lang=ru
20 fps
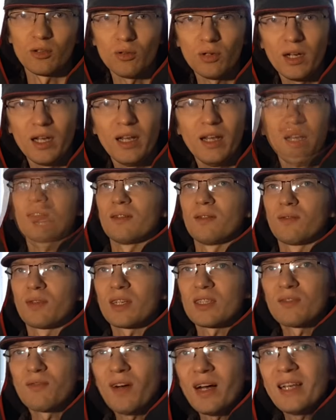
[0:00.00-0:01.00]
Но в
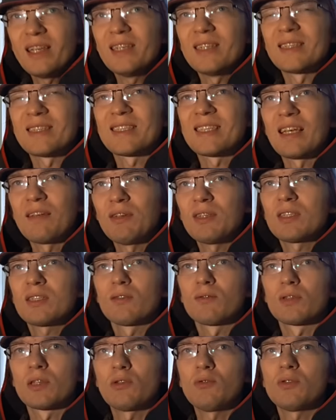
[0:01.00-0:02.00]
развале
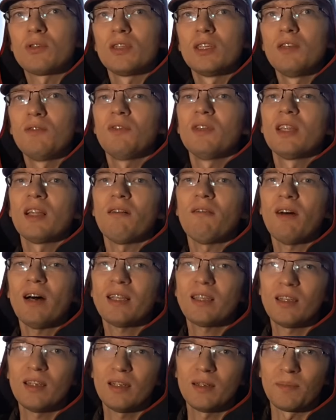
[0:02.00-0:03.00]
Советского Союза не
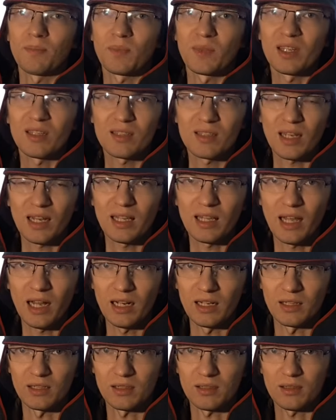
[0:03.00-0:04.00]
виноваты
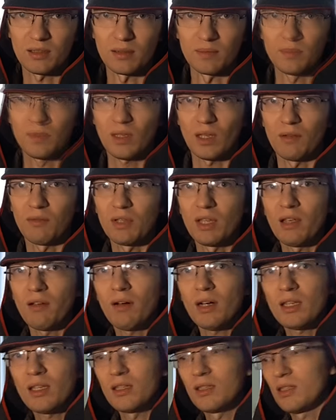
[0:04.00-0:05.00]
национальности, а
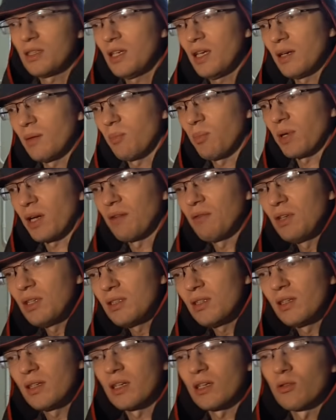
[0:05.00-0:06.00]
виноваты те
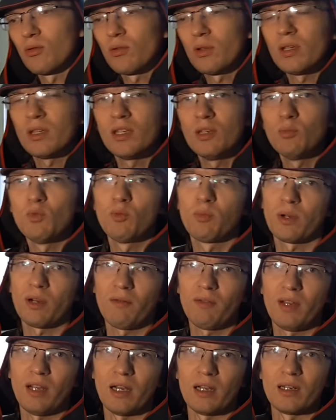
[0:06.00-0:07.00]
правители, которые им
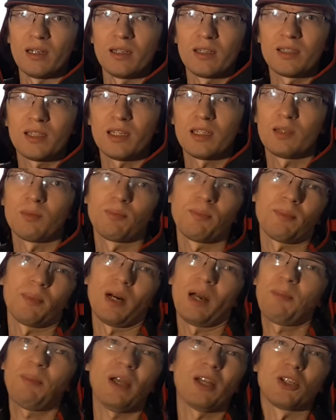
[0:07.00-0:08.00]
управляли. И, кстати,
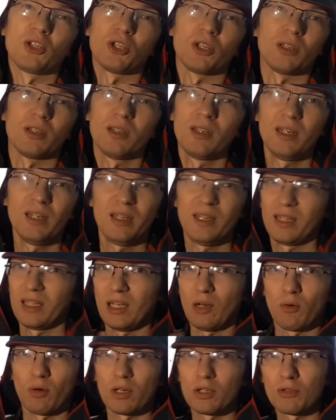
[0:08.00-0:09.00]
опять же,
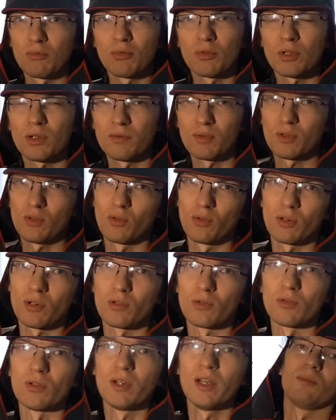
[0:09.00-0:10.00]
я ухожу немножко в
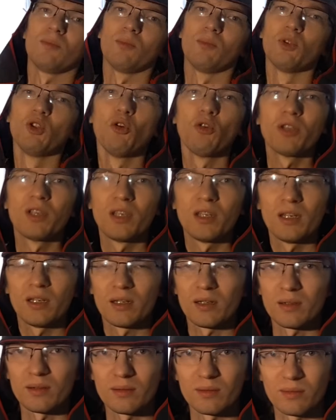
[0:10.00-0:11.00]
сторону,
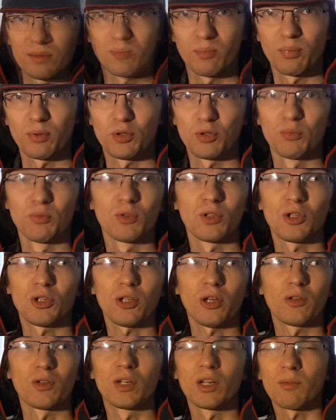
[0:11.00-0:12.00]
многие почему-то
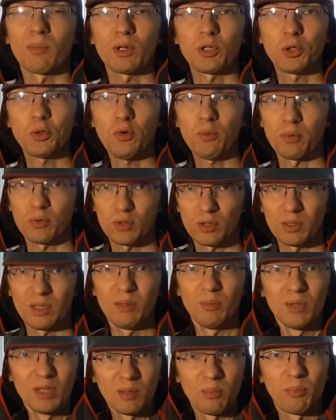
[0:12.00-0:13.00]
считают Горбачева, просто
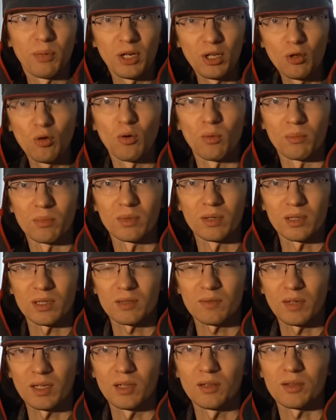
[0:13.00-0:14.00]
именно при нем
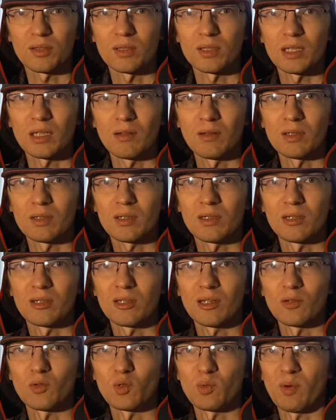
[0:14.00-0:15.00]
развалился Советский
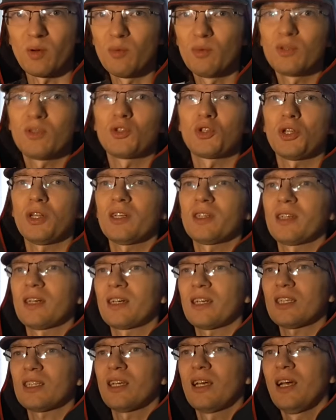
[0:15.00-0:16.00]
Союз. По-моему, этот человек
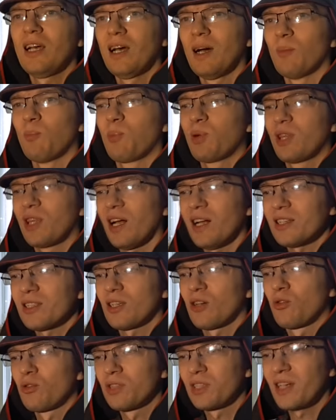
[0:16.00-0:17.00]
как раз
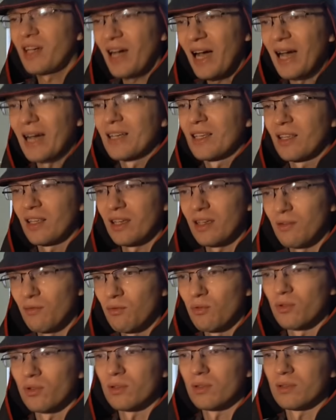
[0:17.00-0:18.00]
пытался хоть как-то
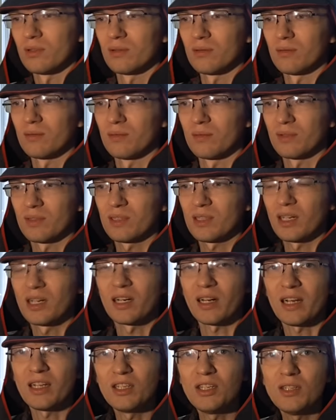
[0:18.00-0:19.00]
его
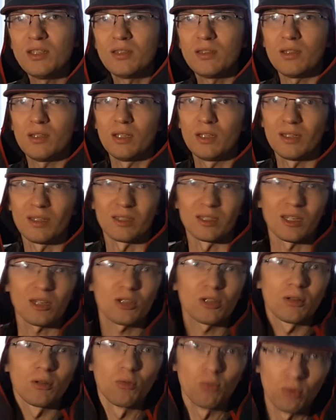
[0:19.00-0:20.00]
сохранить, и
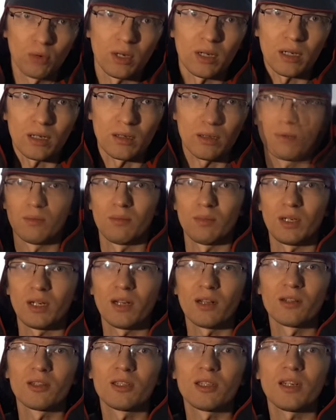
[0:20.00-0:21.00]
заслуга
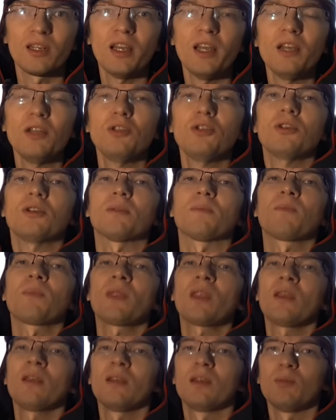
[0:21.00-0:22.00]
Михаила Сергеевича
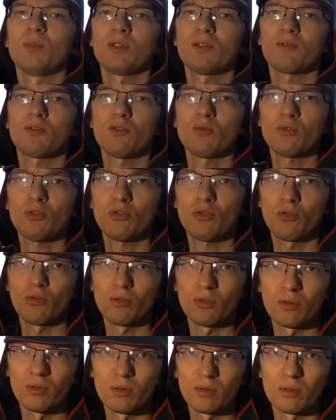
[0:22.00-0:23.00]
именно в том,
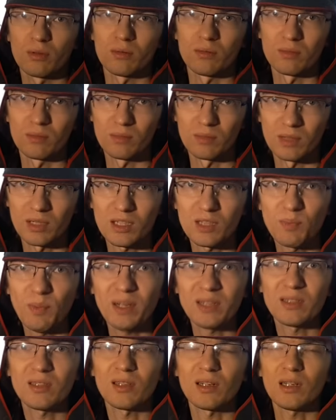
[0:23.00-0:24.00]
что
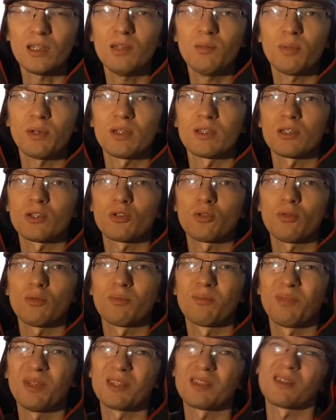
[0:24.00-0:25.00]
распад страны произошел
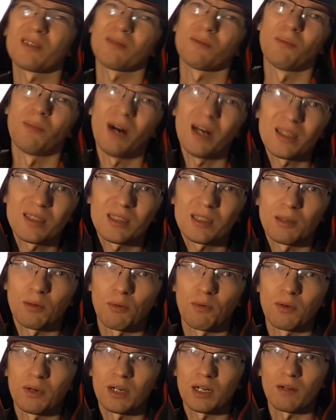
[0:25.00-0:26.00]
без
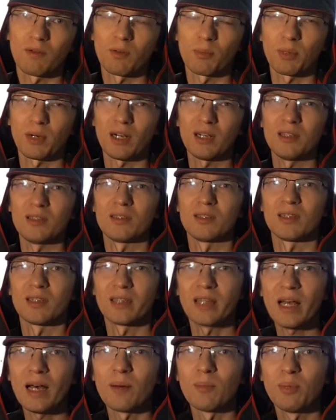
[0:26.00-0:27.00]
массового кровопролития.
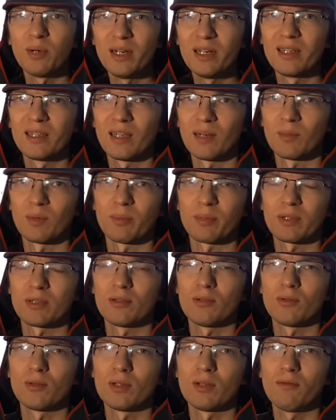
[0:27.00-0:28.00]
Да, были там
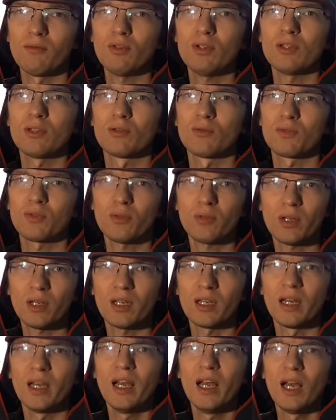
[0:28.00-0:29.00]
определенные войны, но
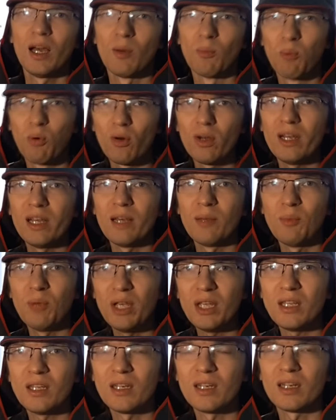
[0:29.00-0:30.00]
все-таки
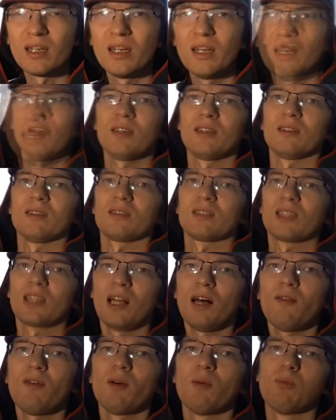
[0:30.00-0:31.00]
более-менее, э,
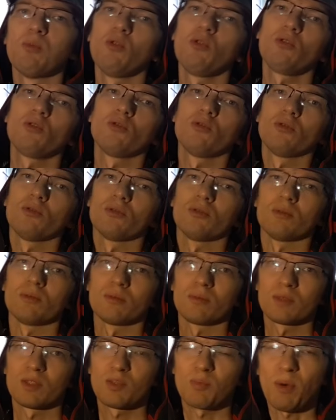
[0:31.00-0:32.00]
слава
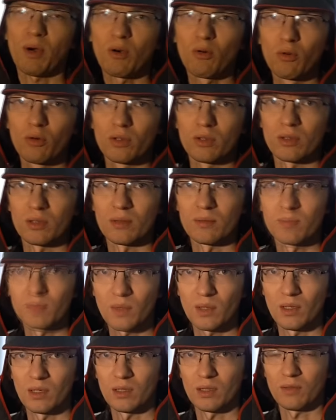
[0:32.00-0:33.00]
богу, спокойно
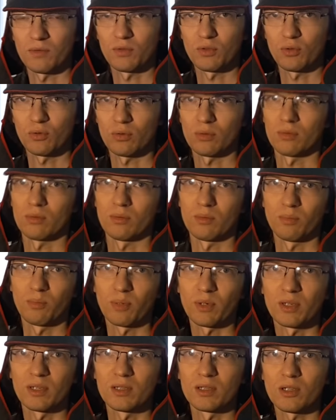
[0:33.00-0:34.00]
это все
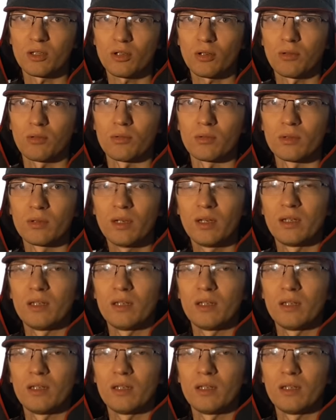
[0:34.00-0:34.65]
произошло.